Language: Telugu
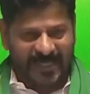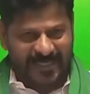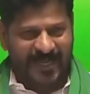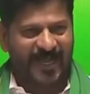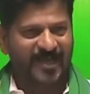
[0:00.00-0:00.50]

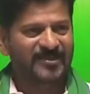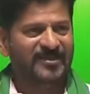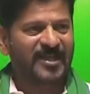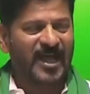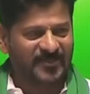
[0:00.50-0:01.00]
ఆయల్లో
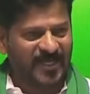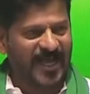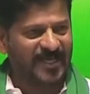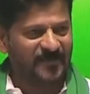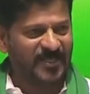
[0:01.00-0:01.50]

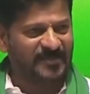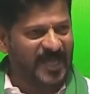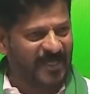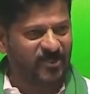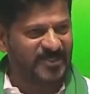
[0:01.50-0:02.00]
అధికారుల మీద
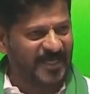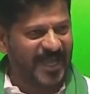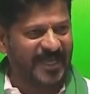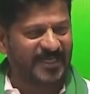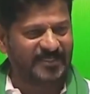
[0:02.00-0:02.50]
దాడులు
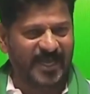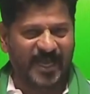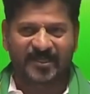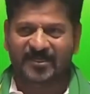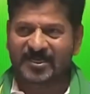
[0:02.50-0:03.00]
చేయాలంటే